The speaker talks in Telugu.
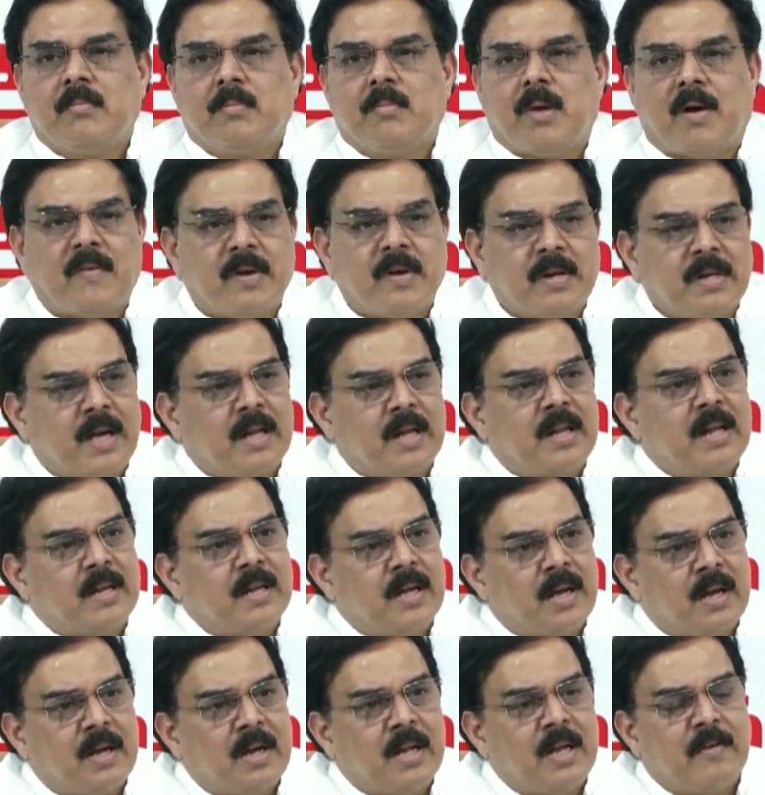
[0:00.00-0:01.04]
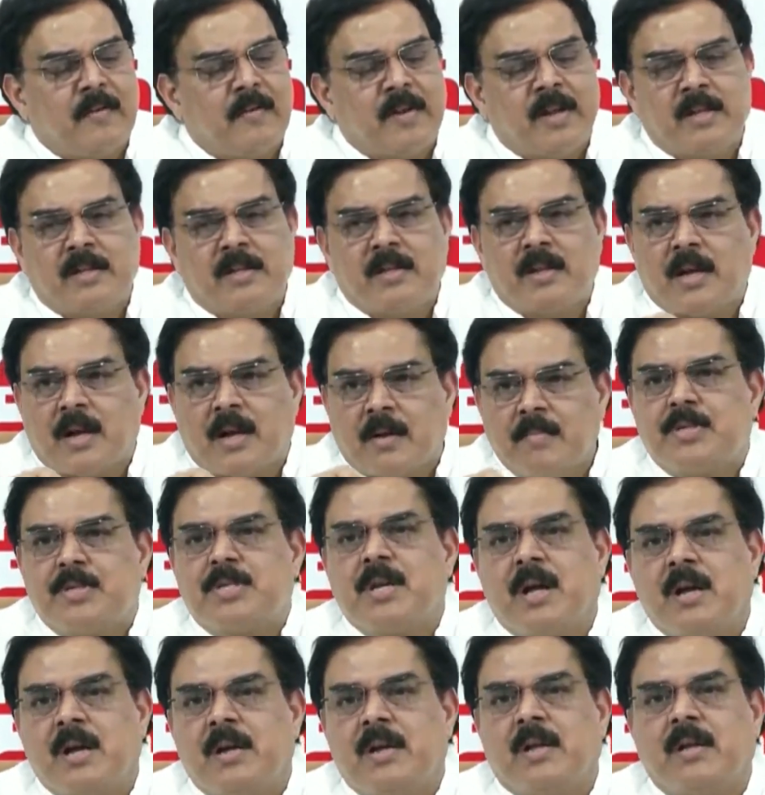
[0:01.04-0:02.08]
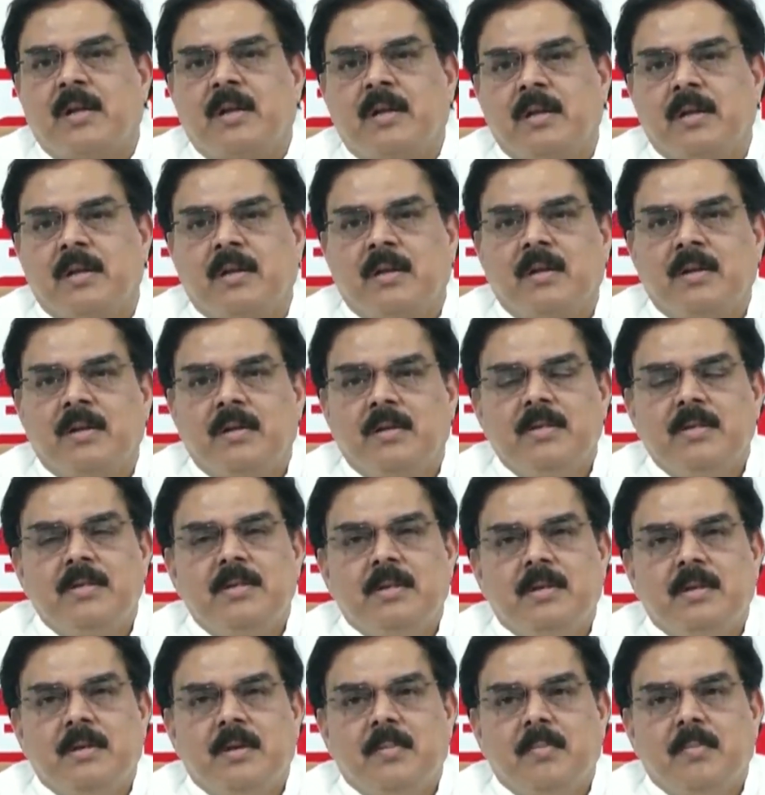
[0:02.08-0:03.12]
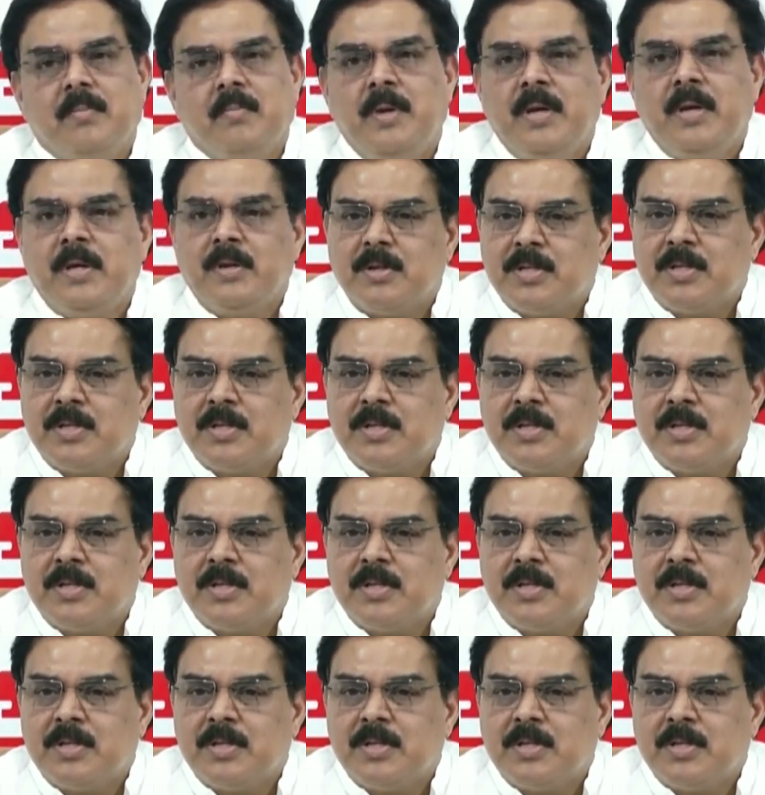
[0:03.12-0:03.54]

పవన్ కళ్యాణ్ గారు లేవనెత్తిన అంశాలని మీరు